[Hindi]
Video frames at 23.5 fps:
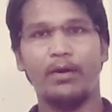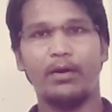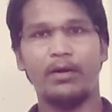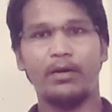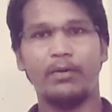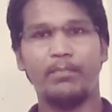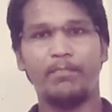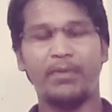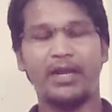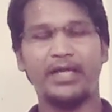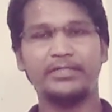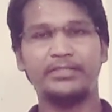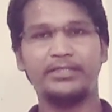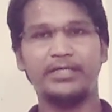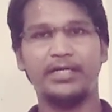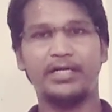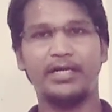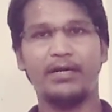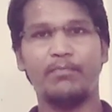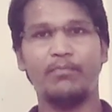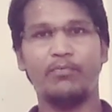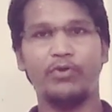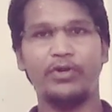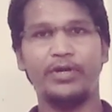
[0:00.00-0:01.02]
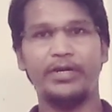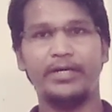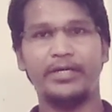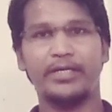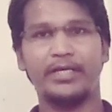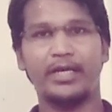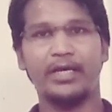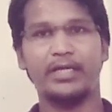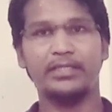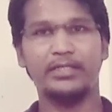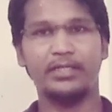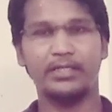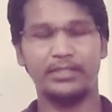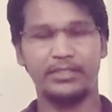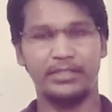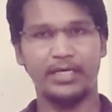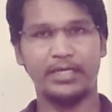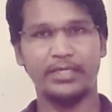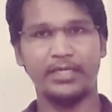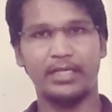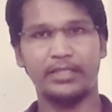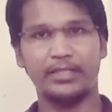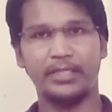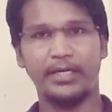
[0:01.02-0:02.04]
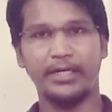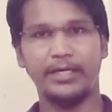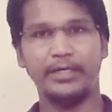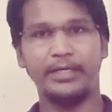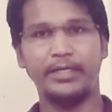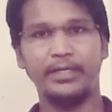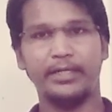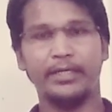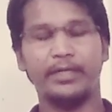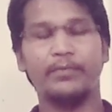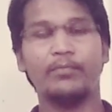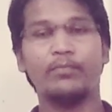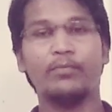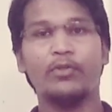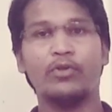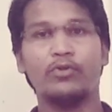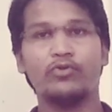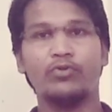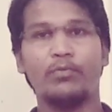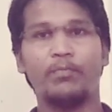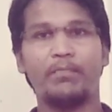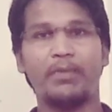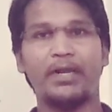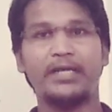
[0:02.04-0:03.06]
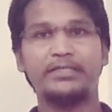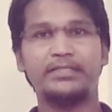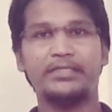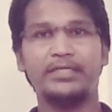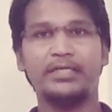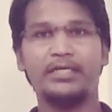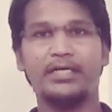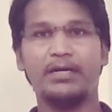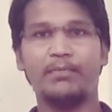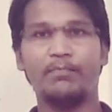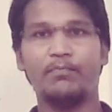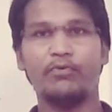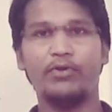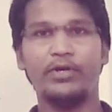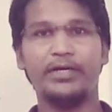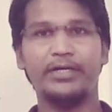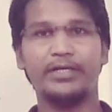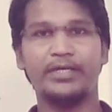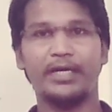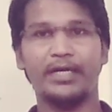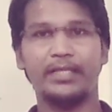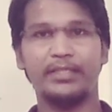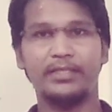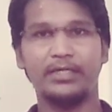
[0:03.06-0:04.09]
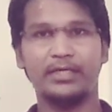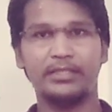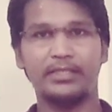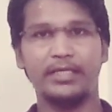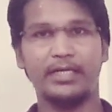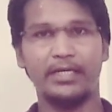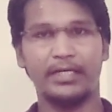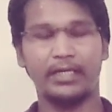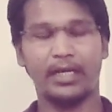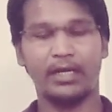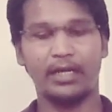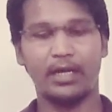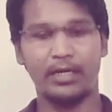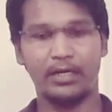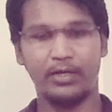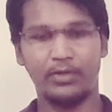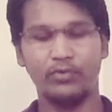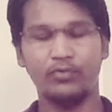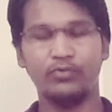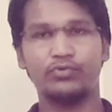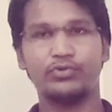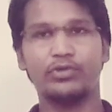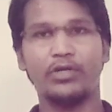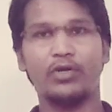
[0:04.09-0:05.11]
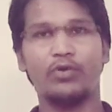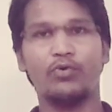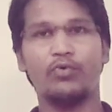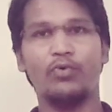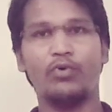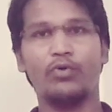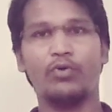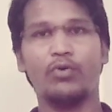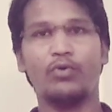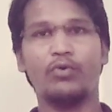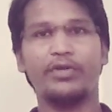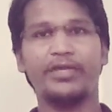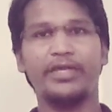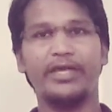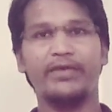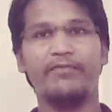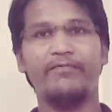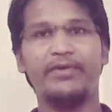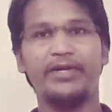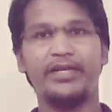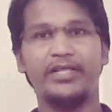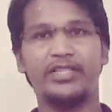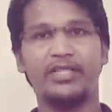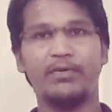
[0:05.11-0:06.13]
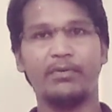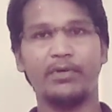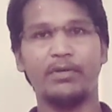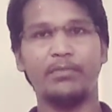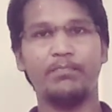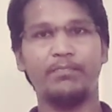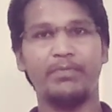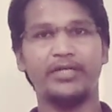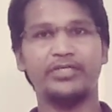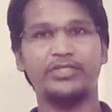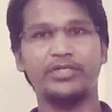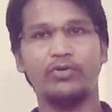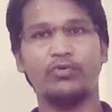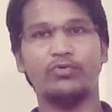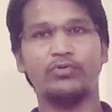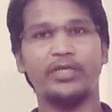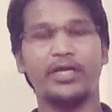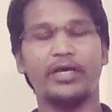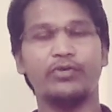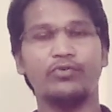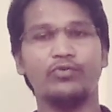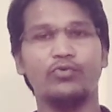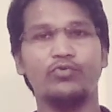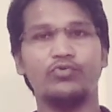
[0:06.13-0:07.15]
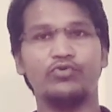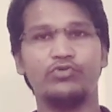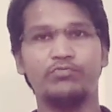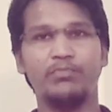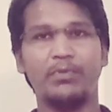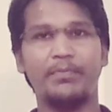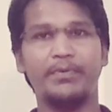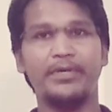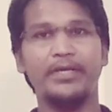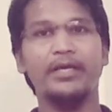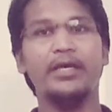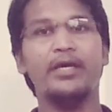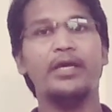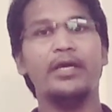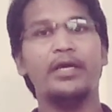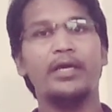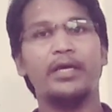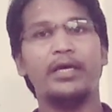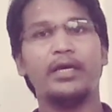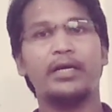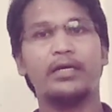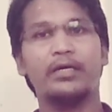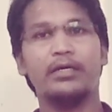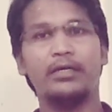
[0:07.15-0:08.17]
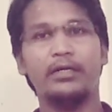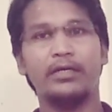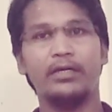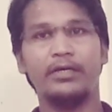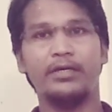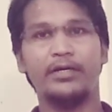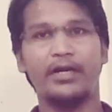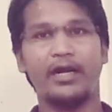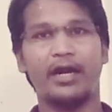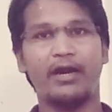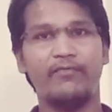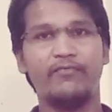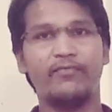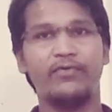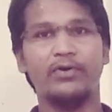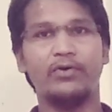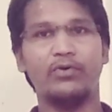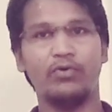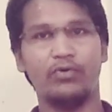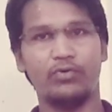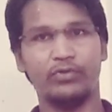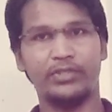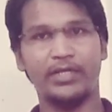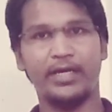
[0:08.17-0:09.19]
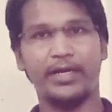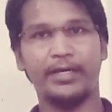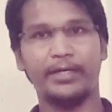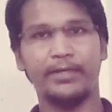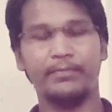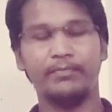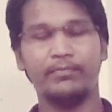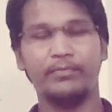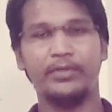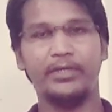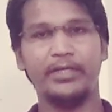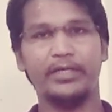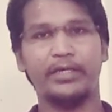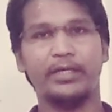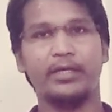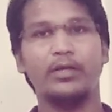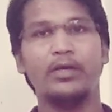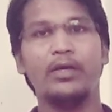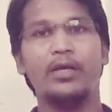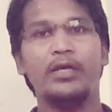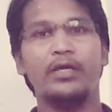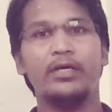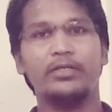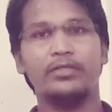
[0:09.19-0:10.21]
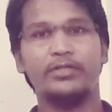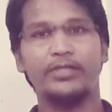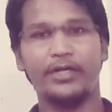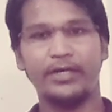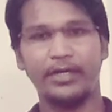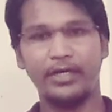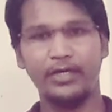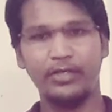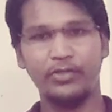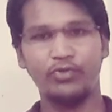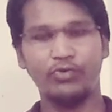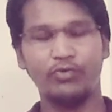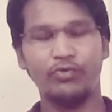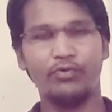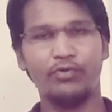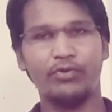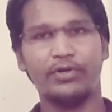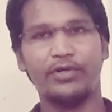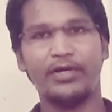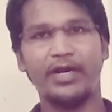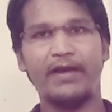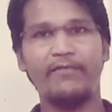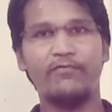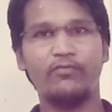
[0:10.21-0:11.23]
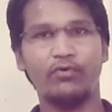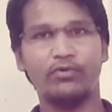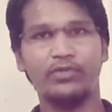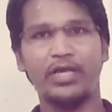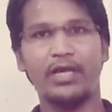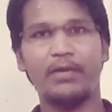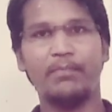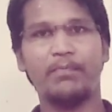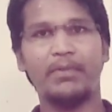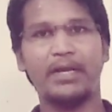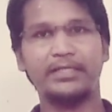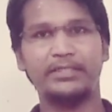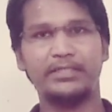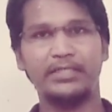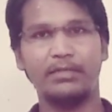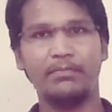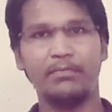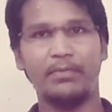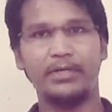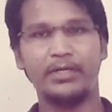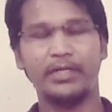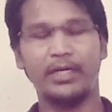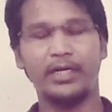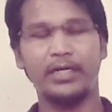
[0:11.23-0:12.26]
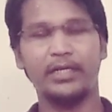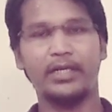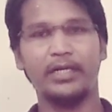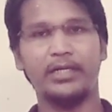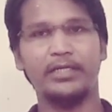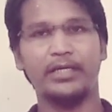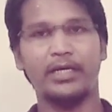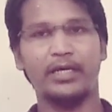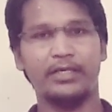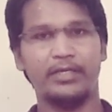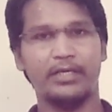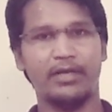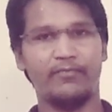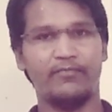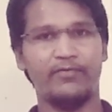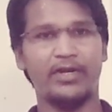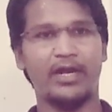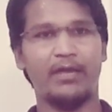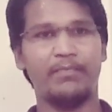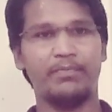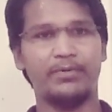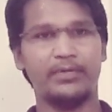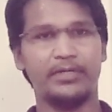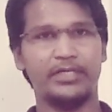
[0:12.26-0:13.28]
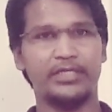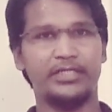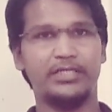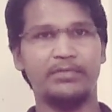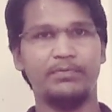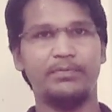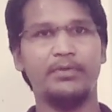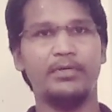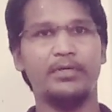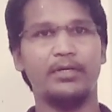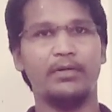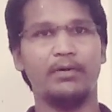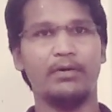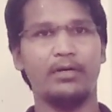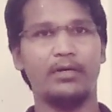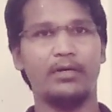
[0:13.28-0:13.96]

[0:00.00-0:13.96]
प्लास्टिक कंपोनेंट के अंदर दिया जाता है ठीक है तो प्लास्टिक कंपोनेंट के अंदर देने के कारण उसका कोर और केविटी जब इंप्रेशन होता है तो उसमें भी एक ड्राफ्ट होता है ठीक है जनरली जो ड्राफ्ट होता है प्लास्टिक मटेरियल के लिए या फिर आप किसी भी